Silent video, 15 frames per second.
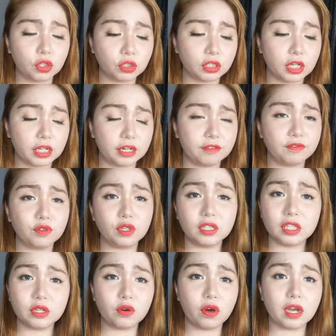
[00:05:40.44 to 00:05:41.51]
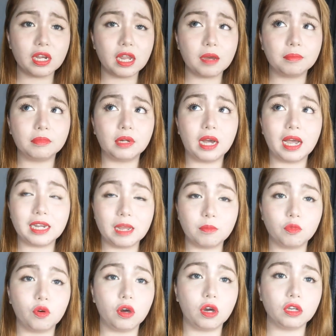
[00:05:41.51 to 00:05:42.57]
ko to ng review. Hindi ko alam,
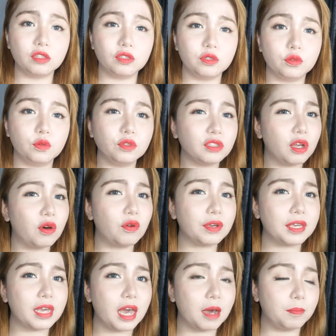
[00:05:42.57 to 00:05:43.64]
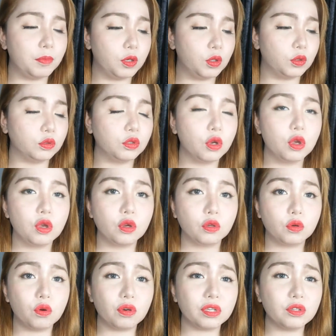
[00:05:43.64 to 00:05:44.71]
alam ko ano yung una kong i-upload.
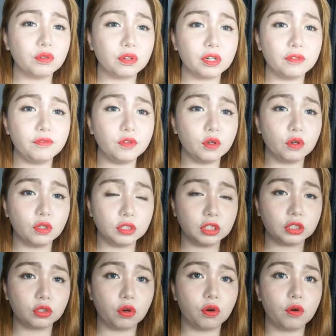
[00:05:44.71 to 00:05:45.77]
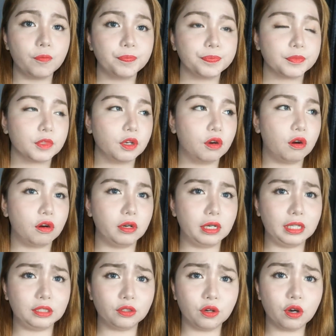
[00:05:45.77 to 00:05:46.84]
Kung yung review ko nito
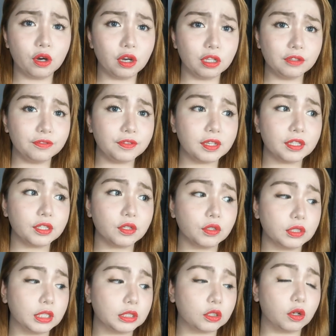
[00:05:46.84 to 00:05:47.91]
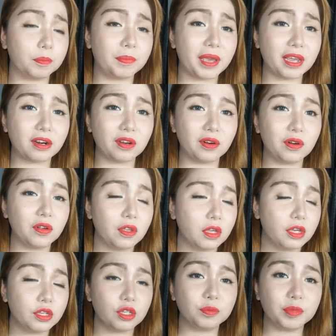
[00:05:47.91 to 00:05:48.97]
or itong whole video na to. Pero,
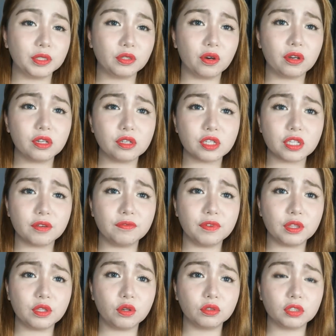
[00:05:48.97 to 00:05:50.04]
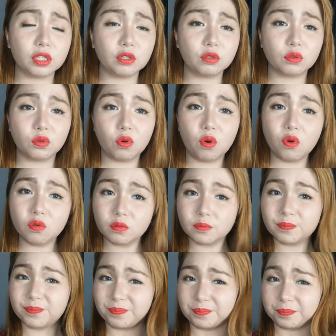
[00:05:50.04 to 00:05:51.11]
yun, panoorin nyo sa video na yun
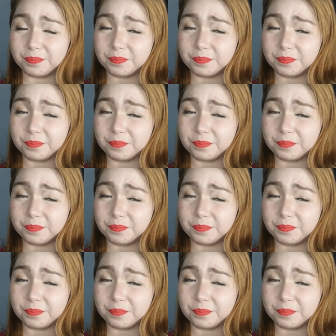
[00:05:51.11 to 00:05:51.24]
kung